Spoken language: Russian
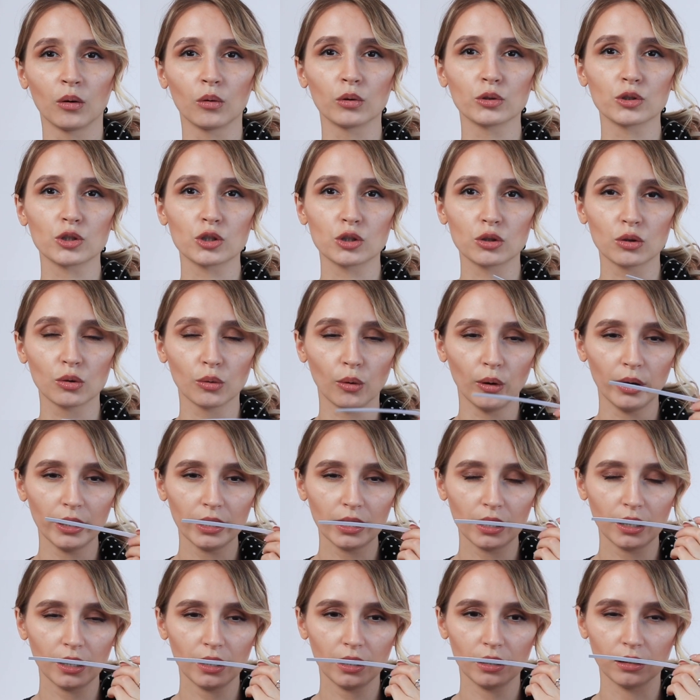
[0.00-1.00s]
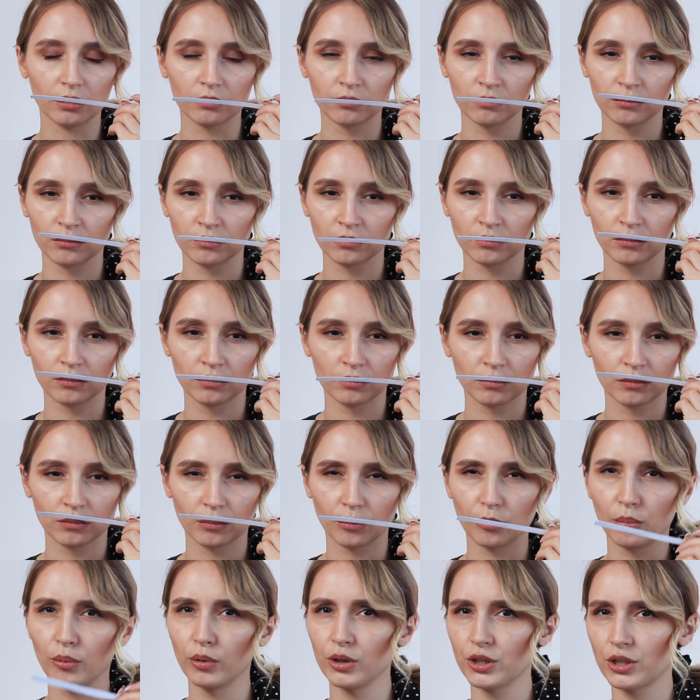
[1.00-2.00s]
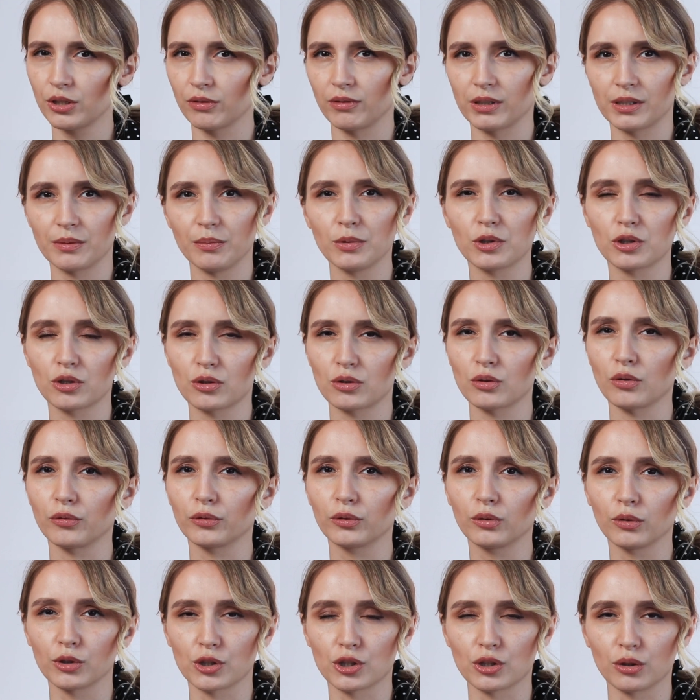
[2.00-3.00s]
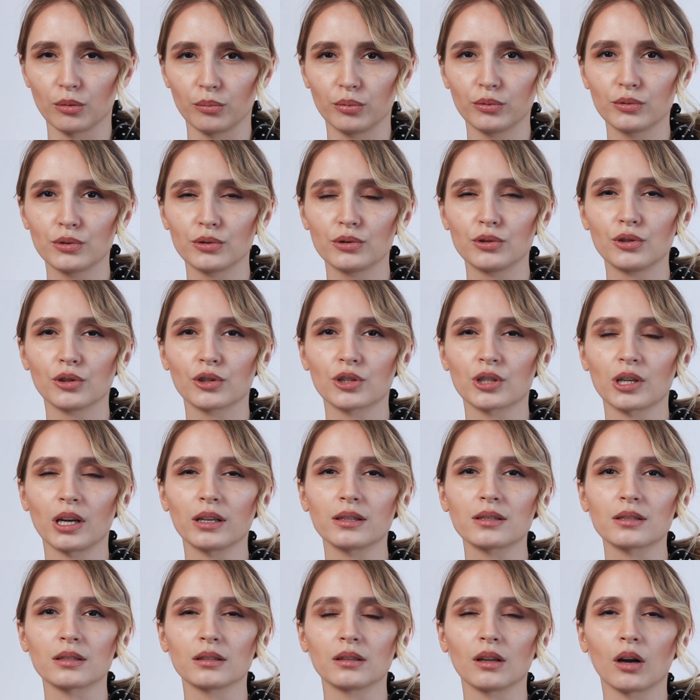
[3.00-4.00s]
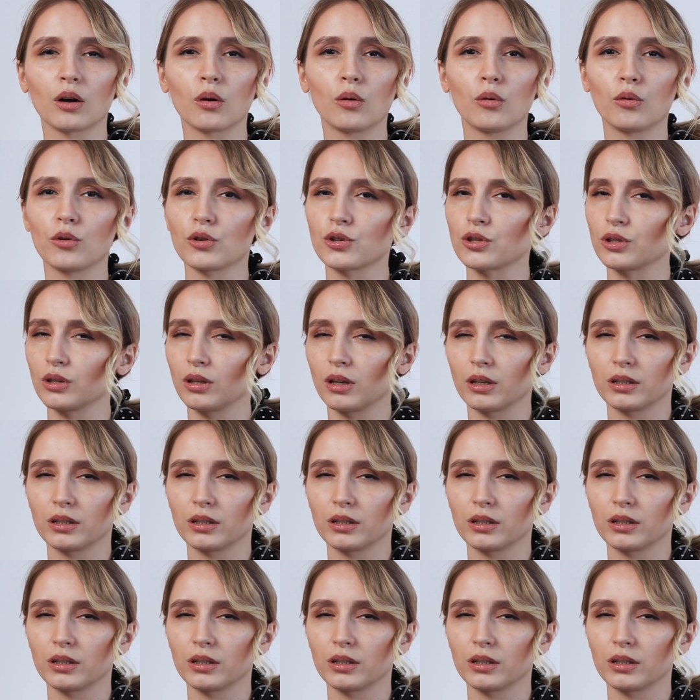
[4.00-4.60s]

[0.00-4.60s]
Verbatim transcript: Он стойкий, больше 8 часов точно будет держаться на коже,